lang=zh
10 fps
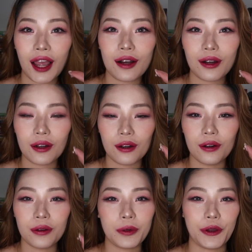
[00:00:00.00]
Hello
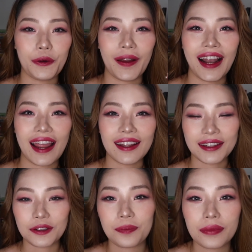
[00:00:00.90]
Hello，我又回来
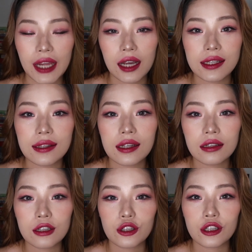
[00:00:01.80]
了。那今
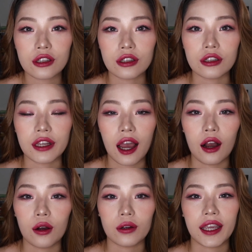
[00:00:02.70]
天呢是
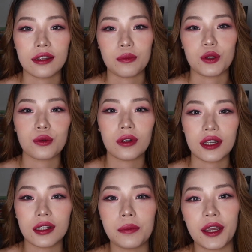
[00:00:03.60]
要给你们做
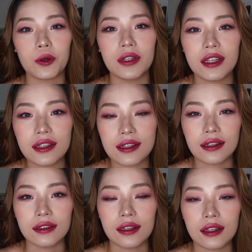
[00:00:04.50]
一个美国疫
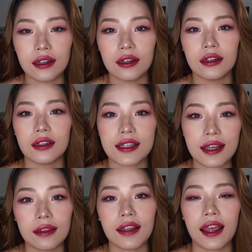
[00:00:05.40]
情的
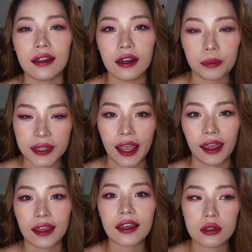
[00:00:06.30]
浅谈 update。